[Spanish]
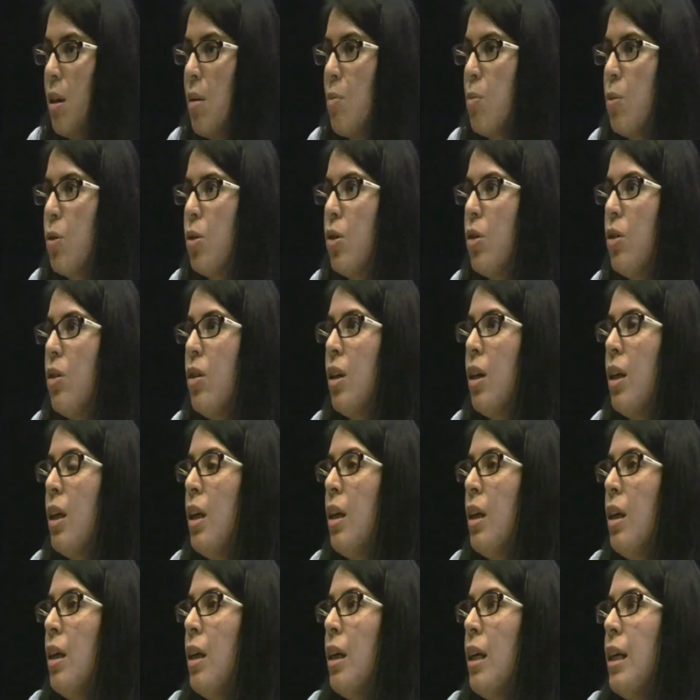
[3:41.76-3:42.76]
mismo.
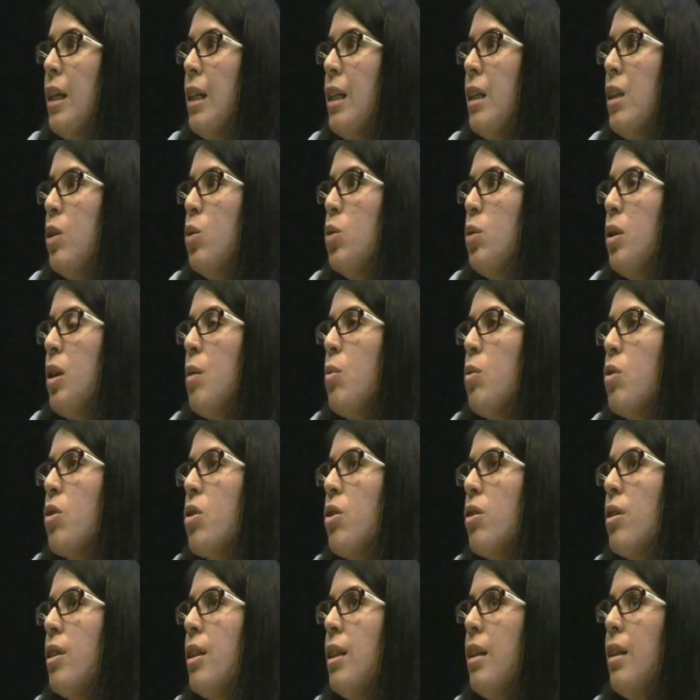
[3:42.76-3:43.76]
En, el turismo
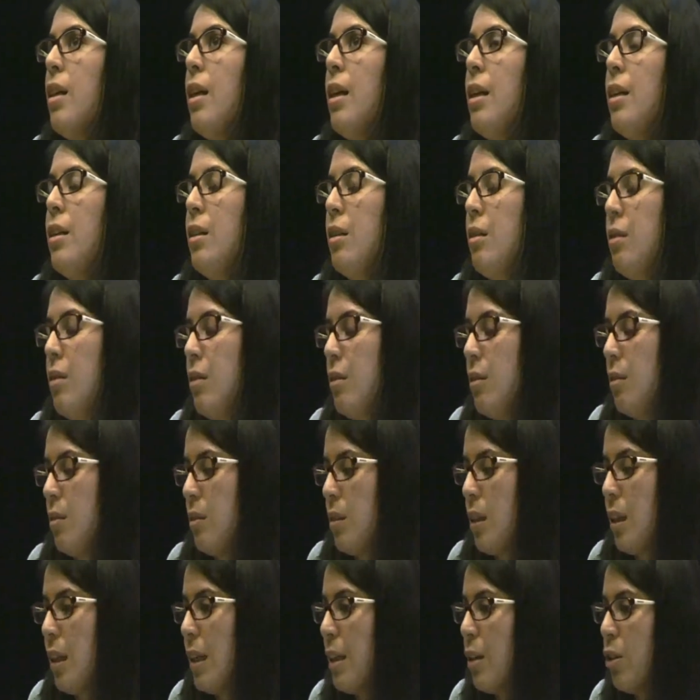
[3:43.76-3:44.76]

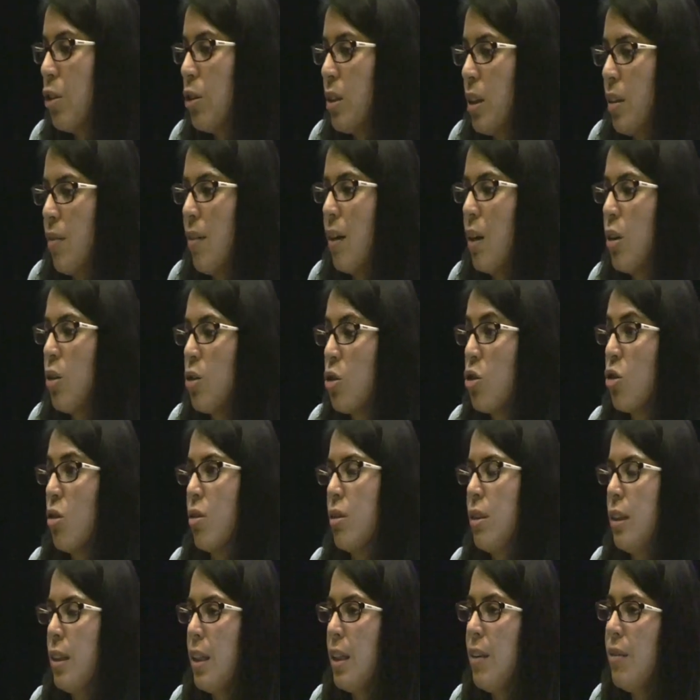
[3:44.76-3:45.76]
en, los trabajos
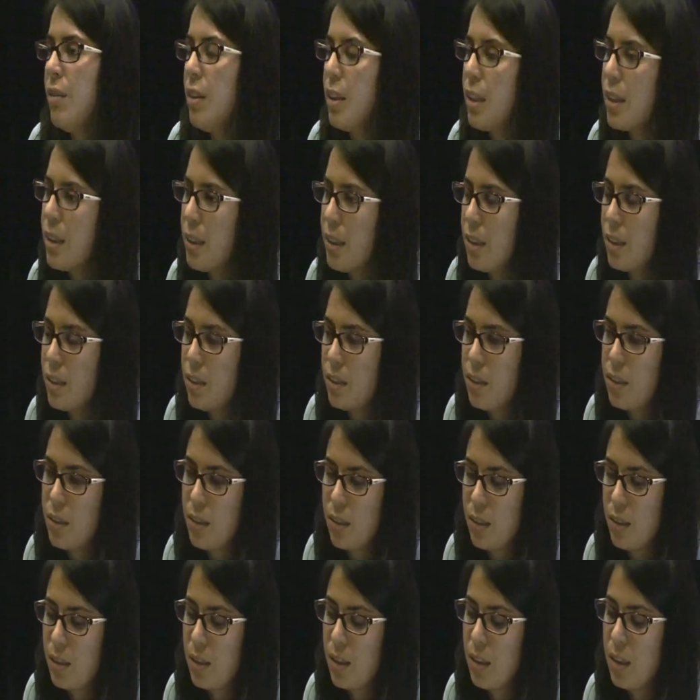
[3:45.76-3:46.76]
sostenibles,
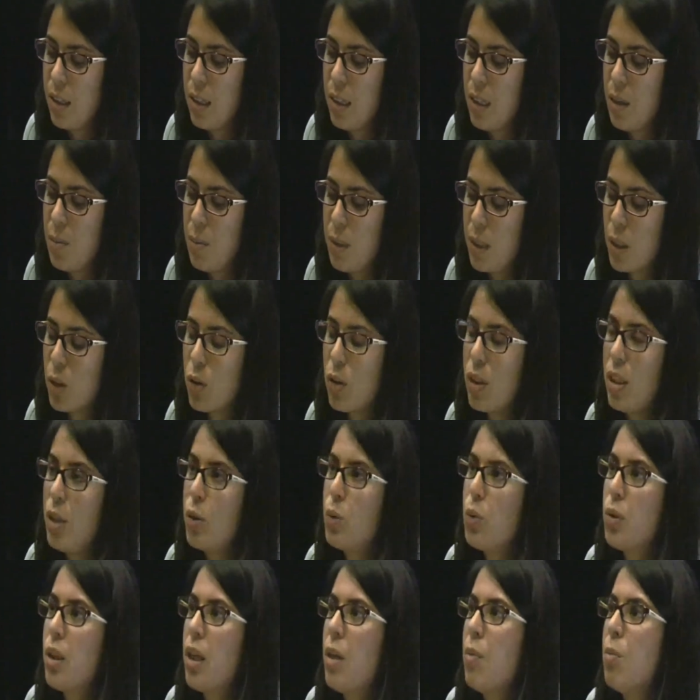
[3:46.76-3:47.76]
en, el marco
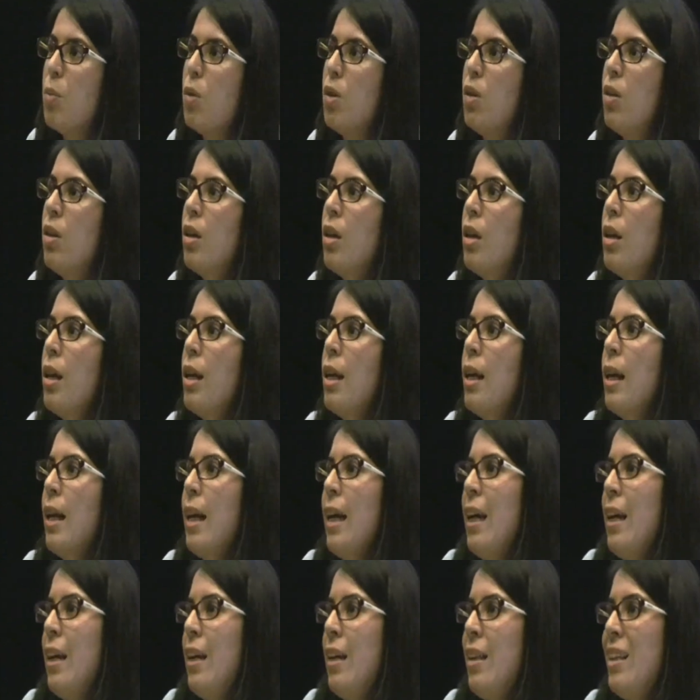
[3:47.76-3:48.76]
del turismo,
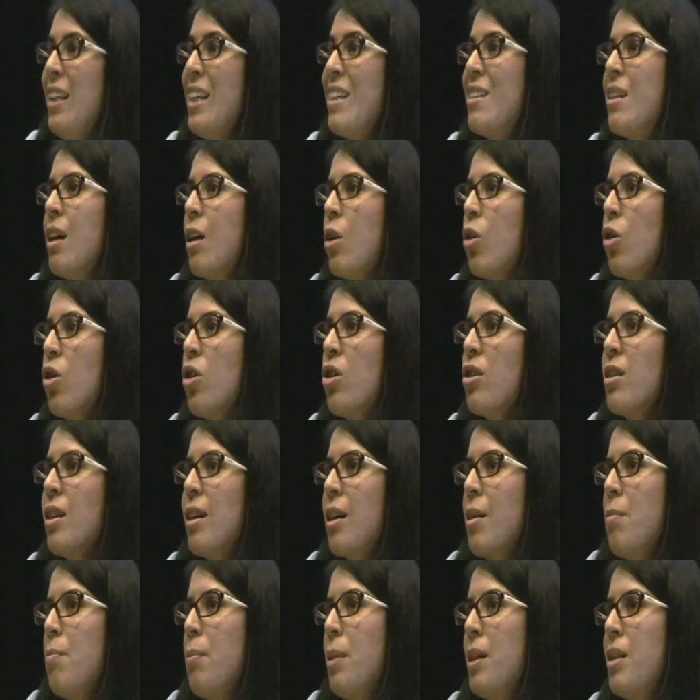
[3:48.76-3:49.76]
el desarrollo se ha
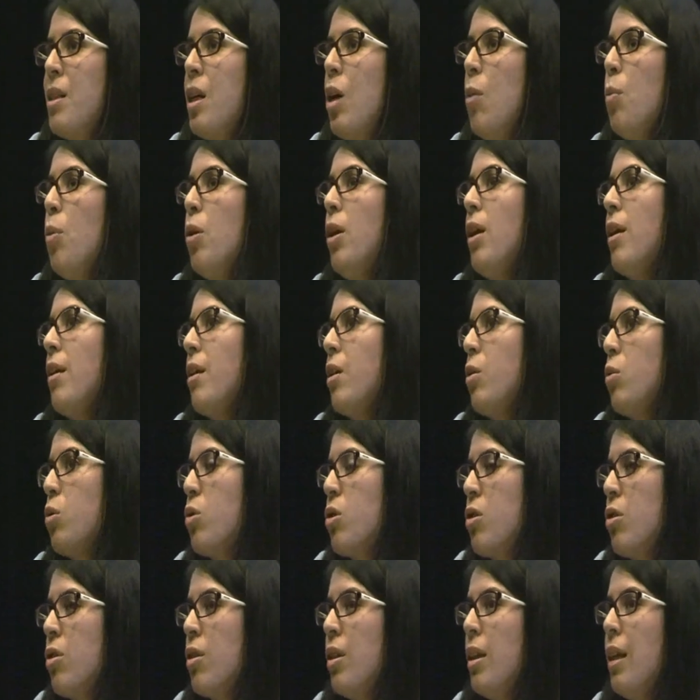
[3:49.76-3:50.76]
reemplazado por la
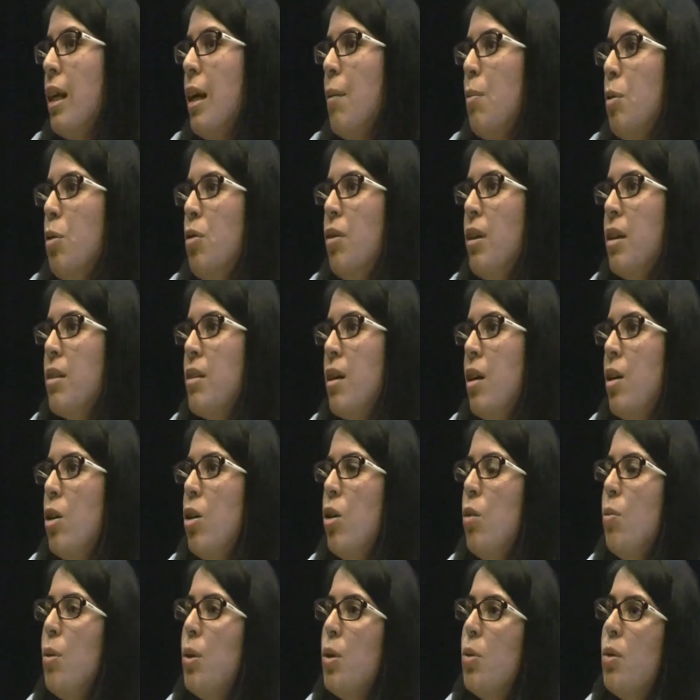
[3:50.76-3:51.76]
reducción de la pobreza,
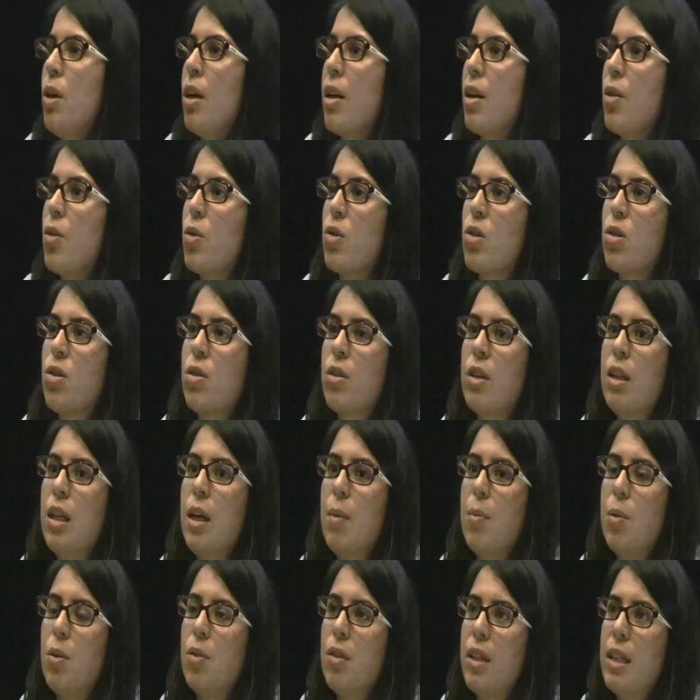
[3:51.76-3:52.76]
pero una reducción de
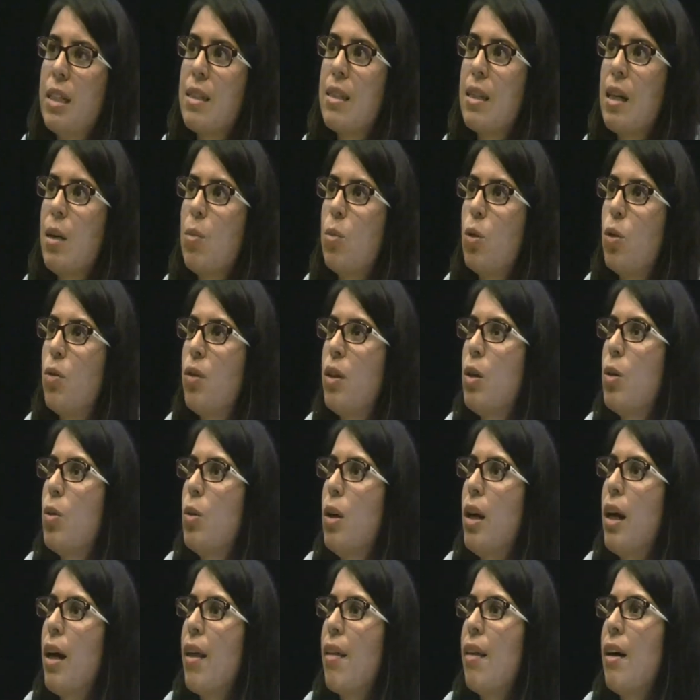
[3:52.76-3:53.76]
la pobreza muy
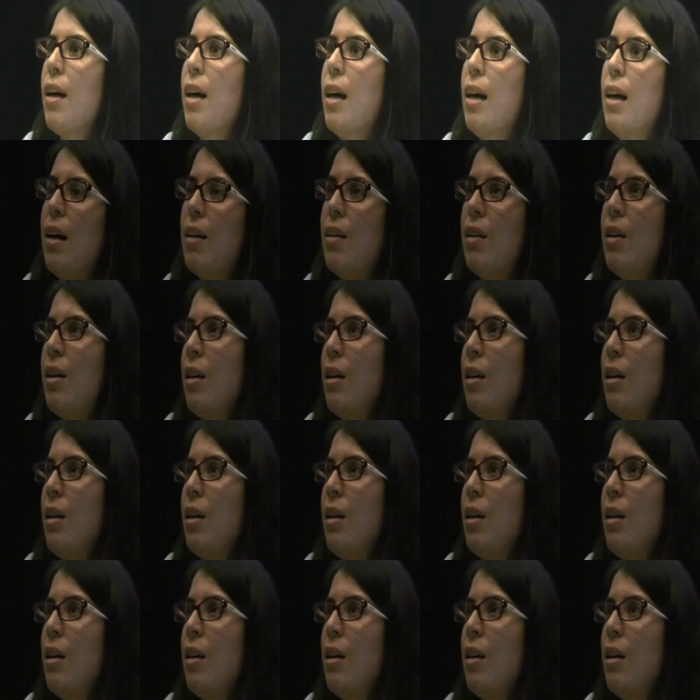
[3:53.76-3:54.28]
vinculada a